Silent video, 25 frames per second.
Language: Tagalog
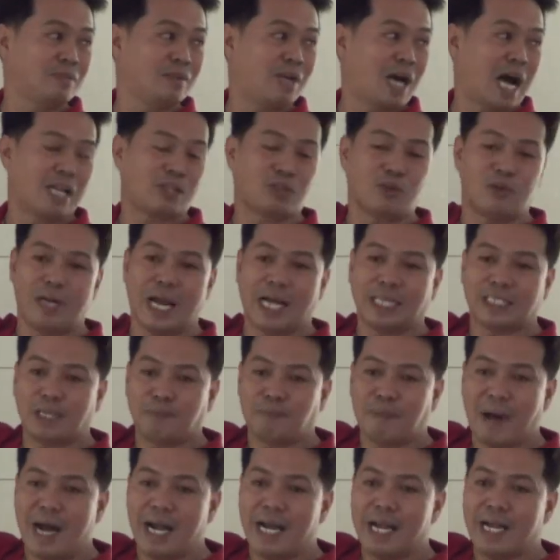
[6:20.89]
At kung
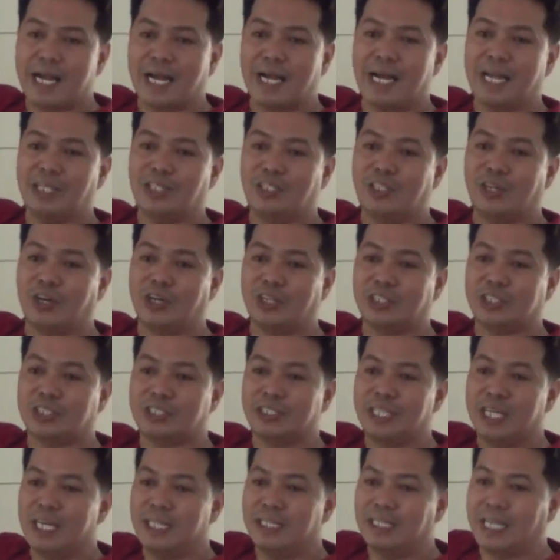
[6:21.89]
nasa panig ka ng
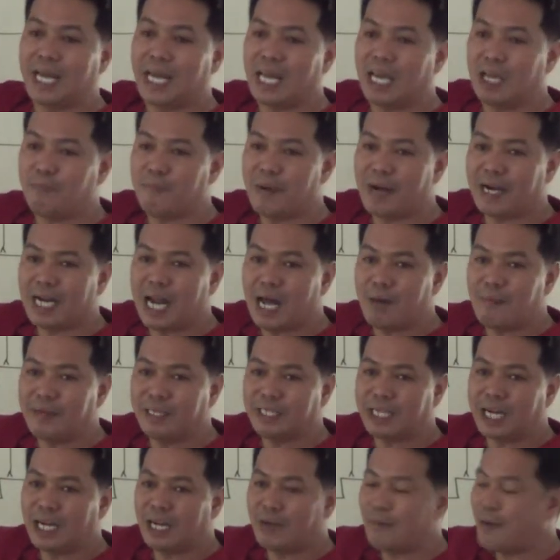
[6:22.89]
Diyos,
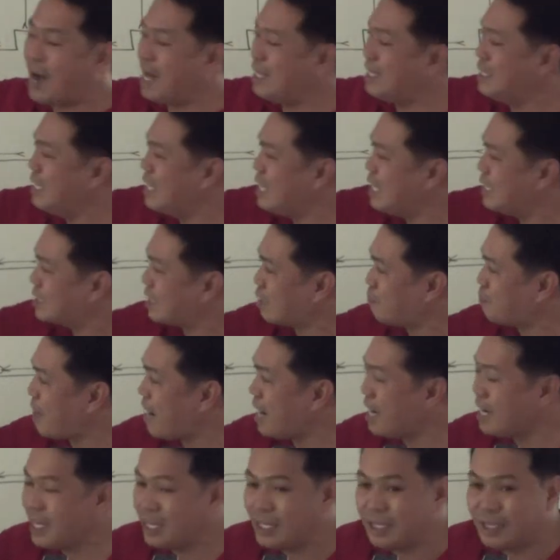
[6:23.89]
nakikipaglaban ka naman sa
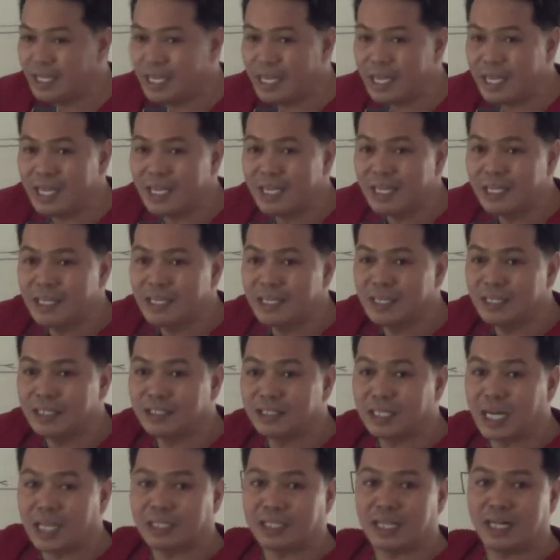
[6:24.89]
panig ni
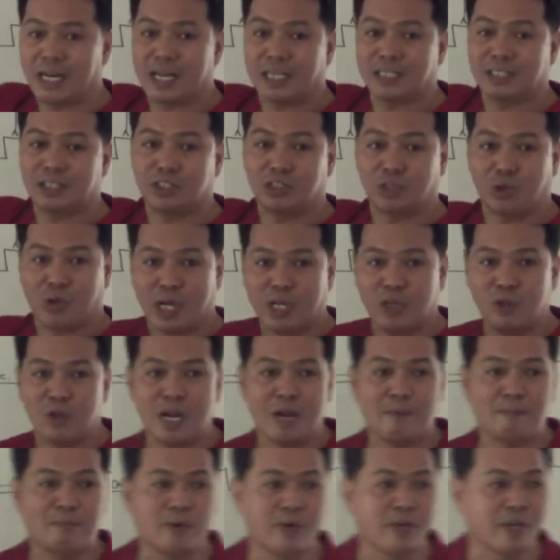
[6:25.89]
Satanas. So, ganun
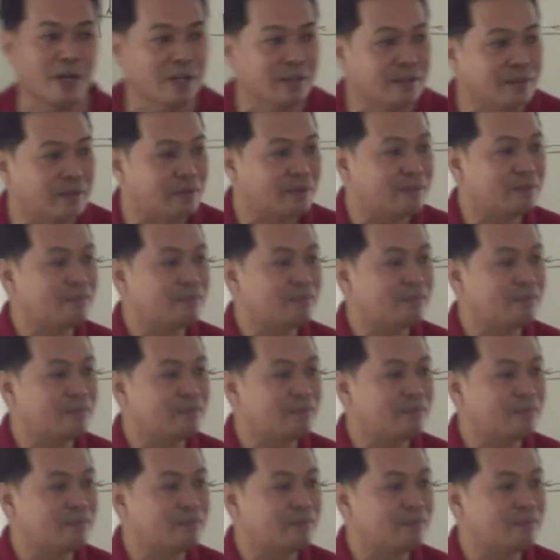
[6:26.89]
lang po yun.